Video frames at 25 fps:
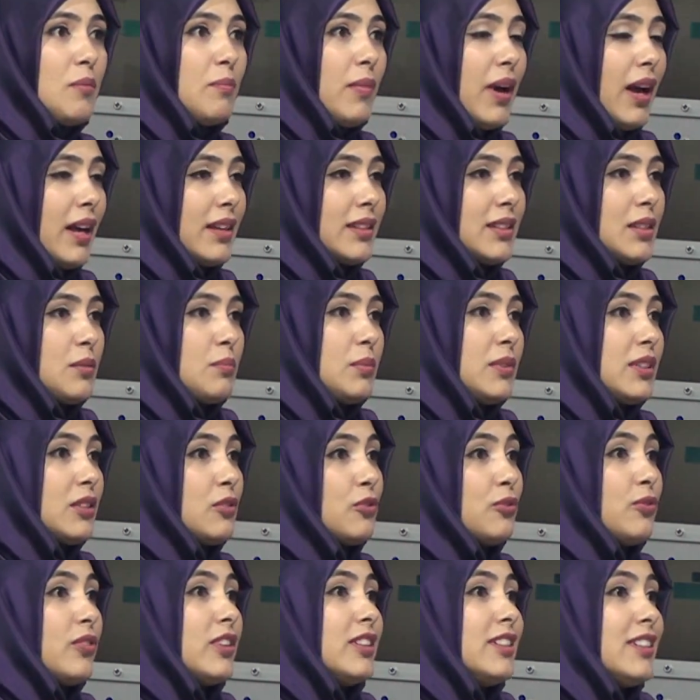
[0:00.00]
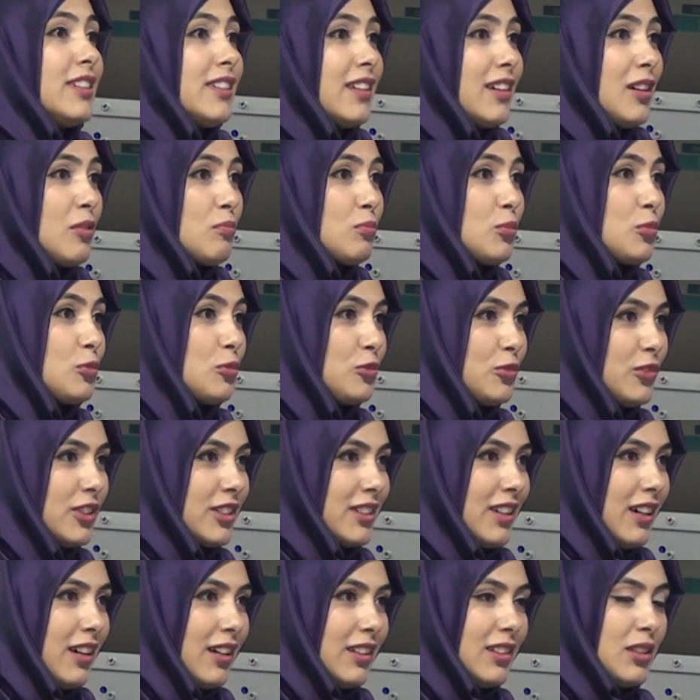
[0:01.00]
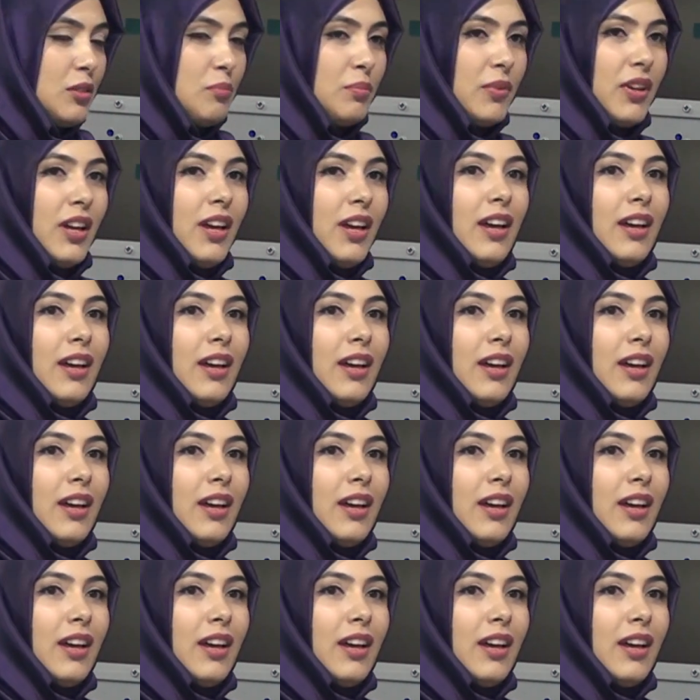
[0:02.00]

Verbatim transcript: belki bir fanila bunları alıp